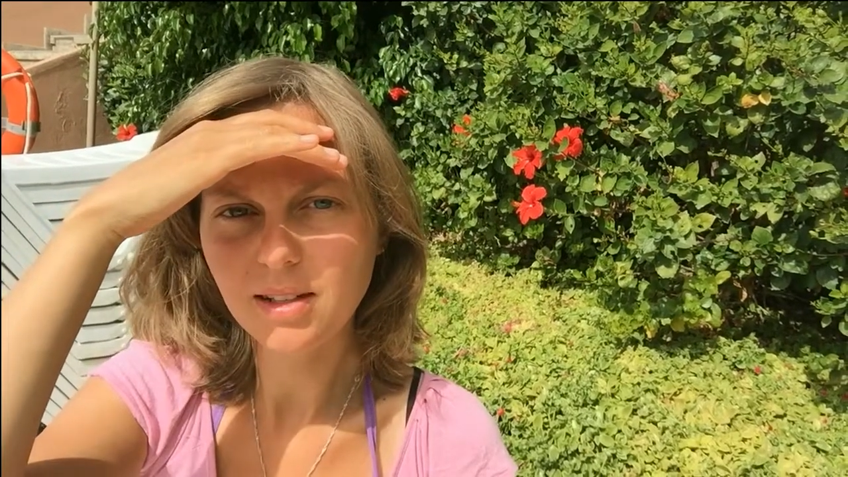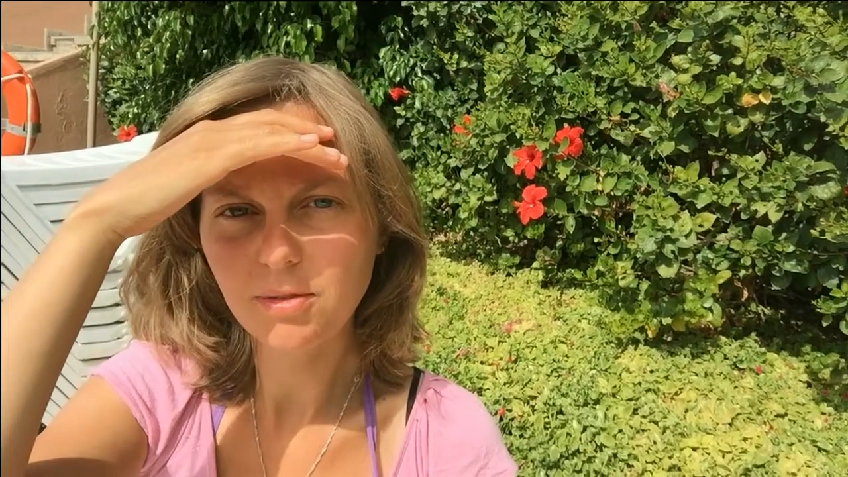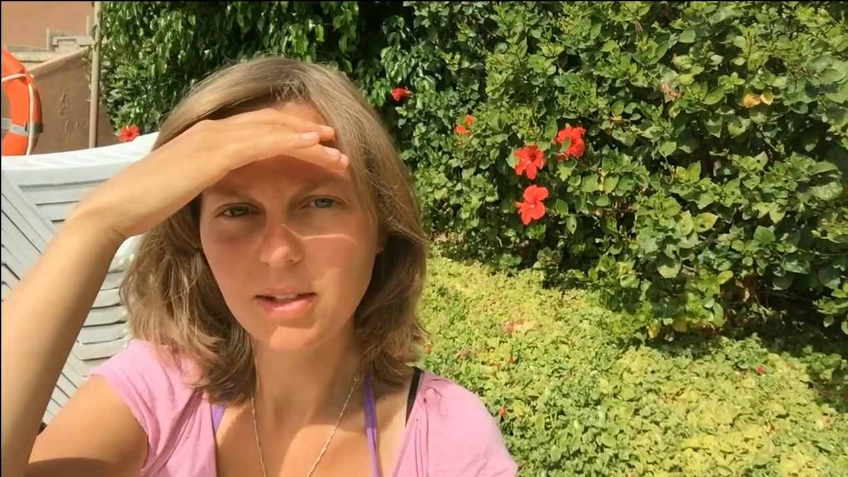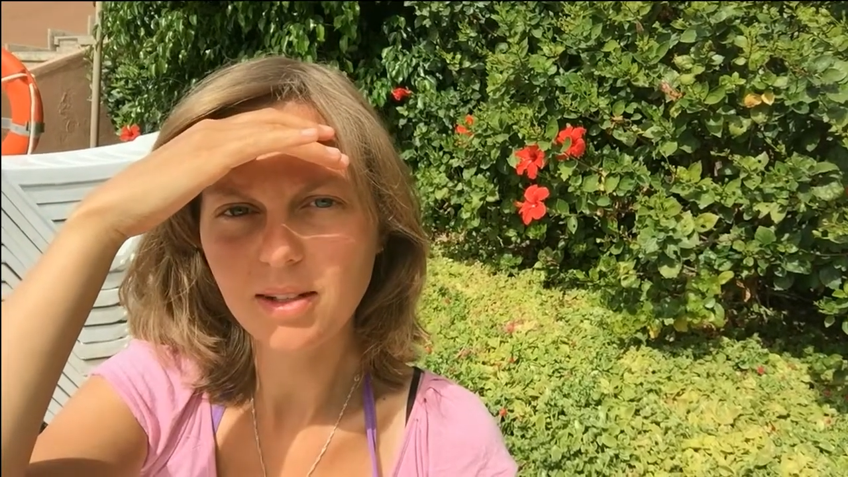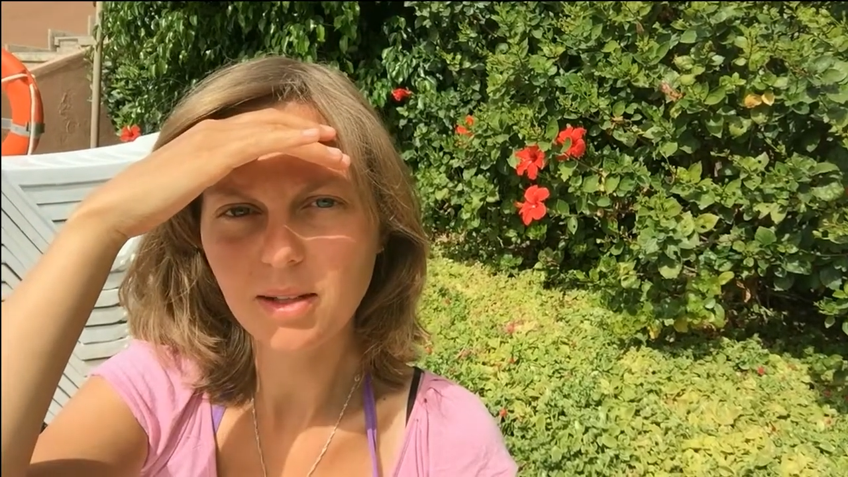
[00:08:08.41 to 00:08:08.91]
Ich
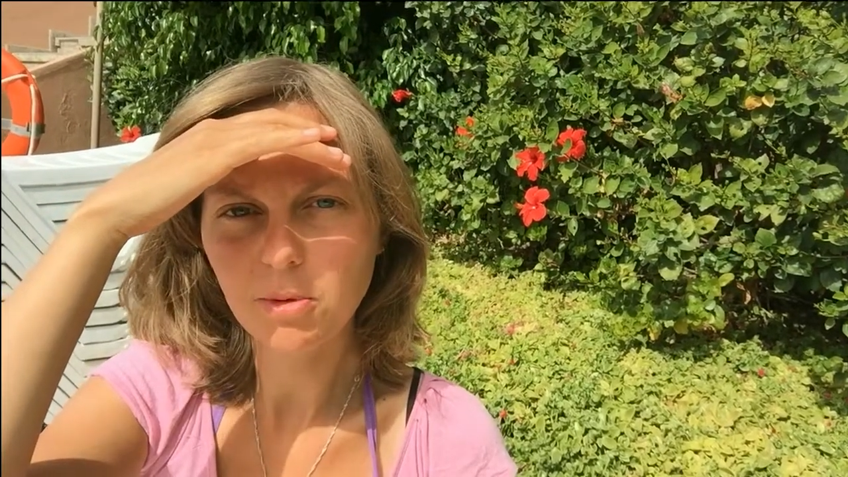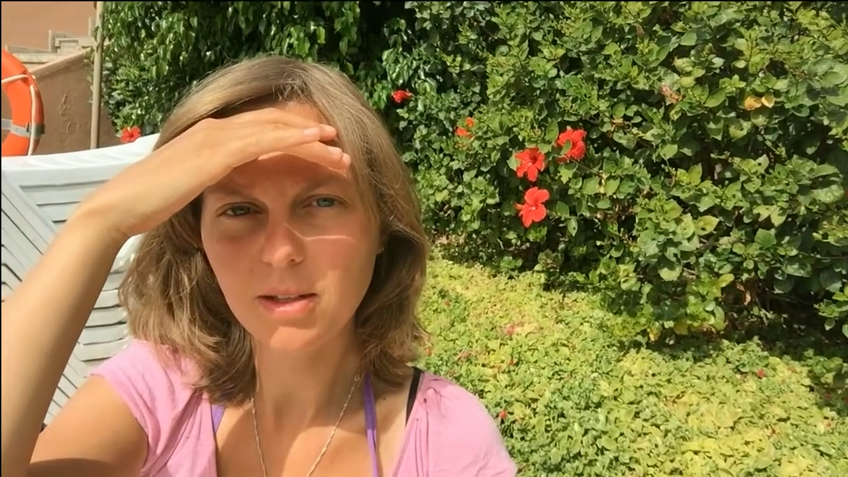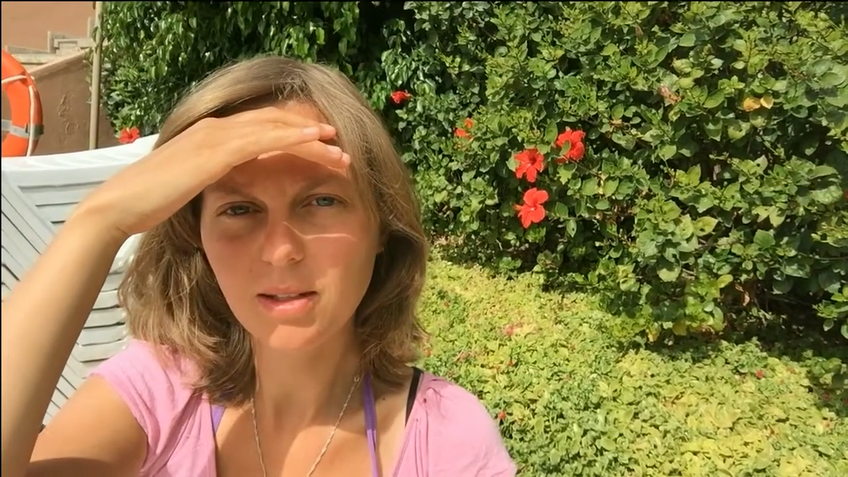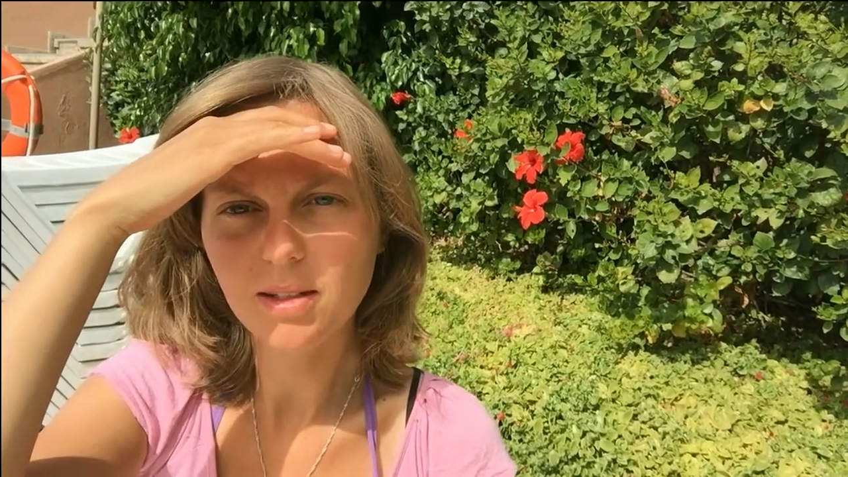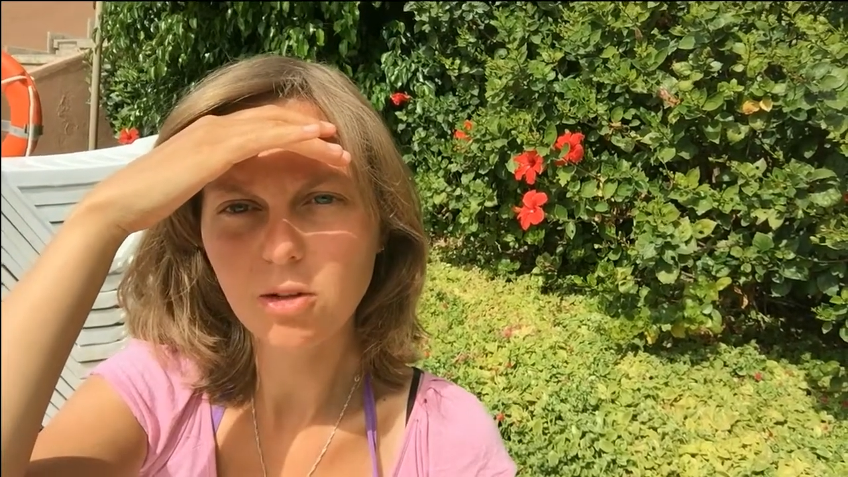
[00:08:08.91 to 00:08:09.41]
werde jetzt aber
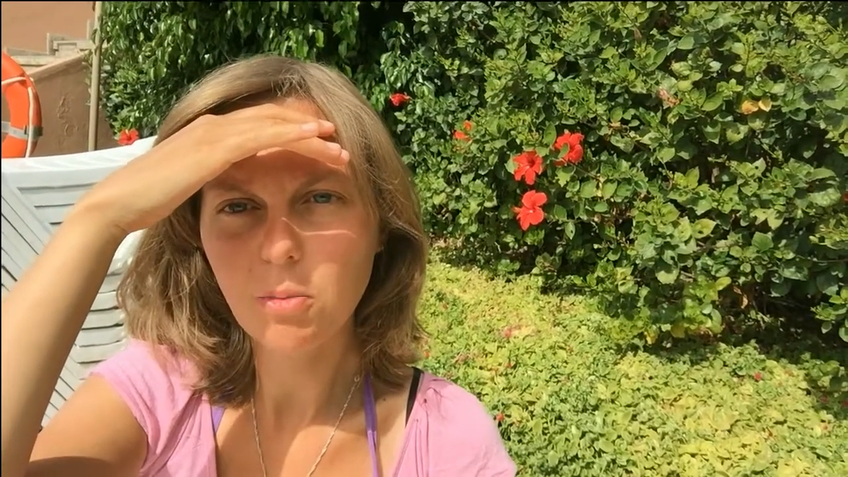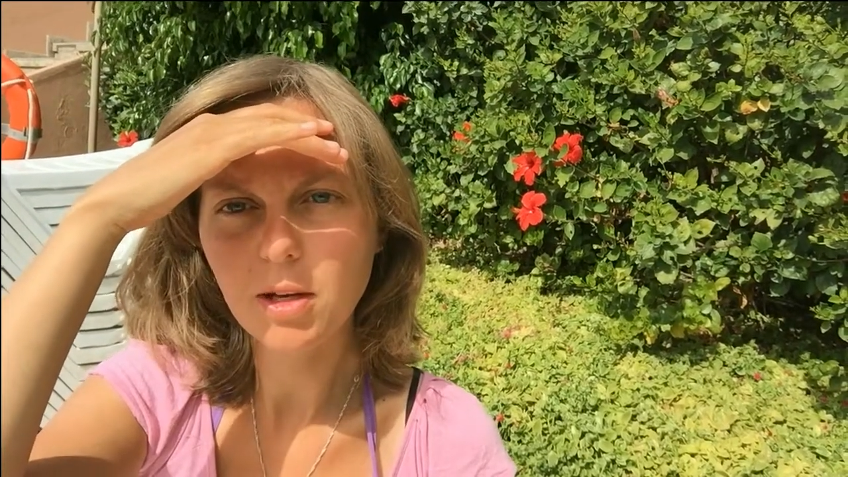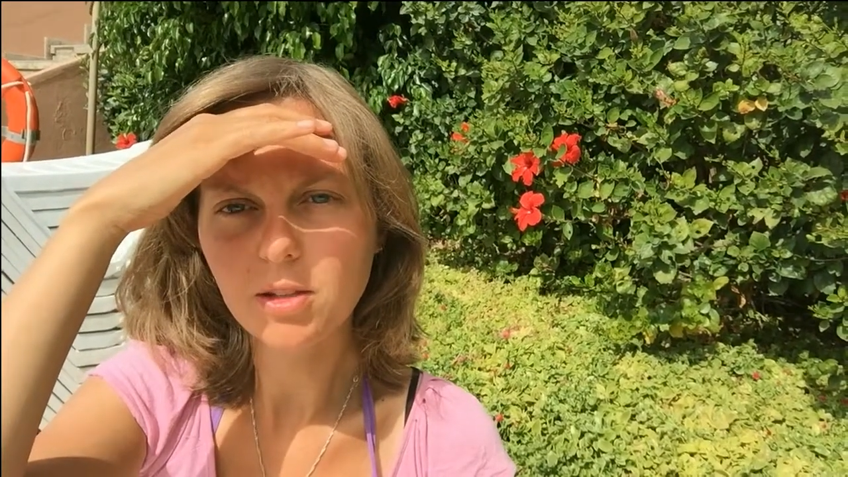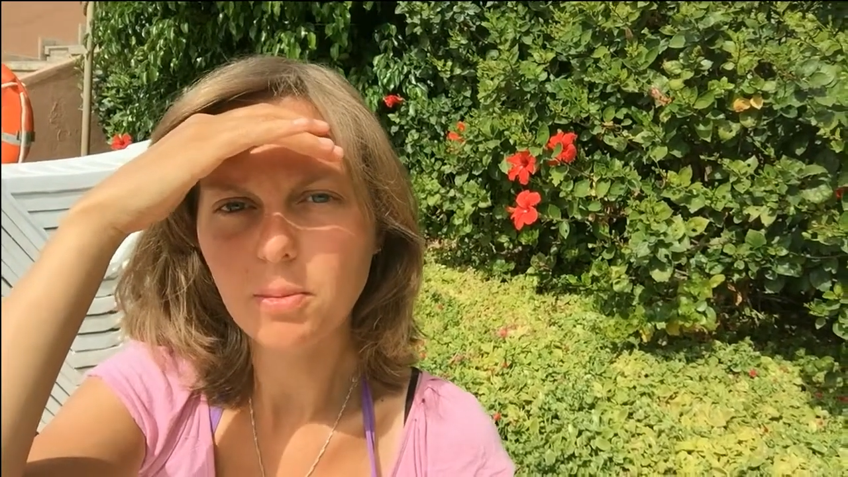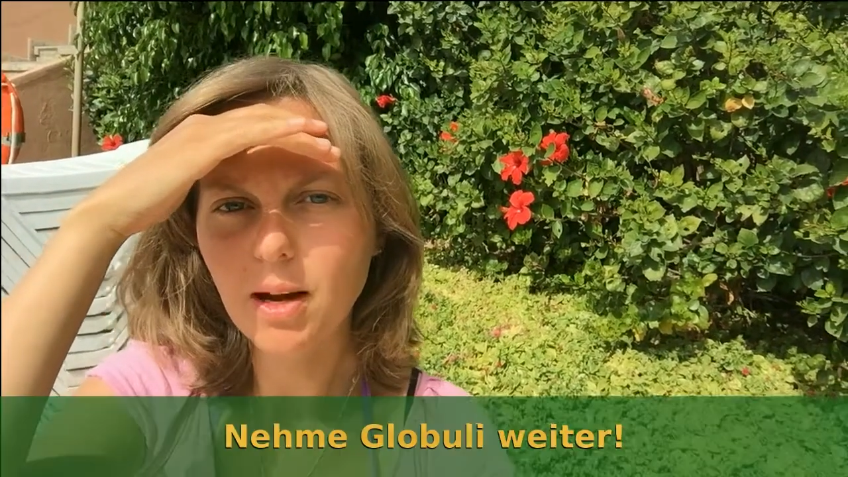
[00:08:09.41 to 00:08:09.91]
hier nicht
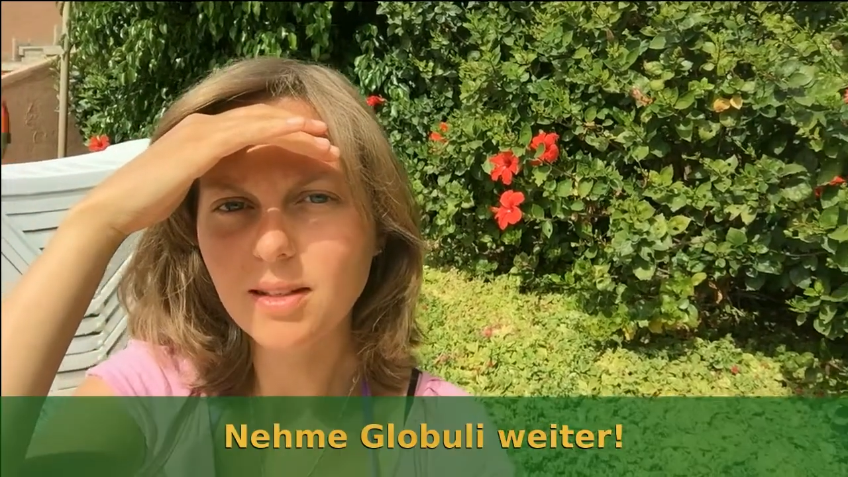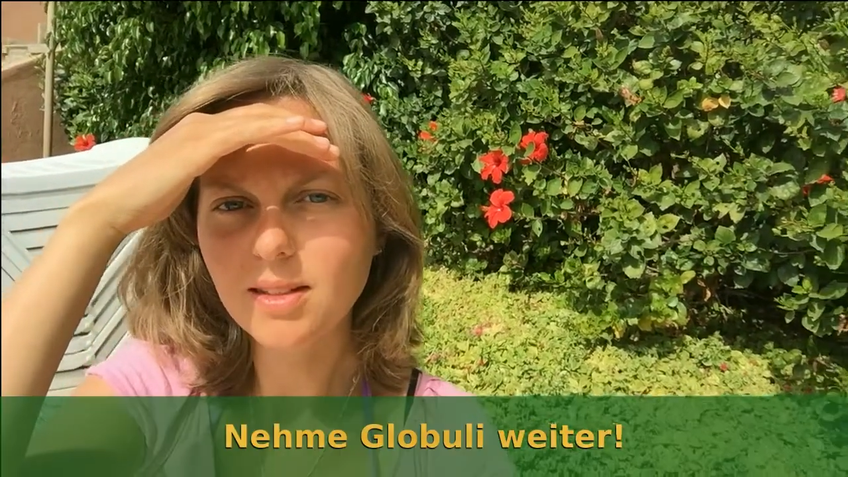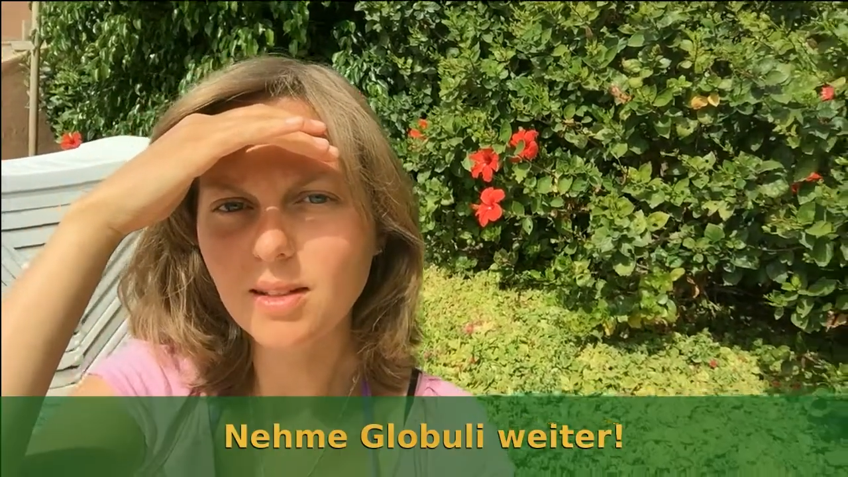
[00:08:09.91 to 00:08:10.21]
nochmal zum Arzt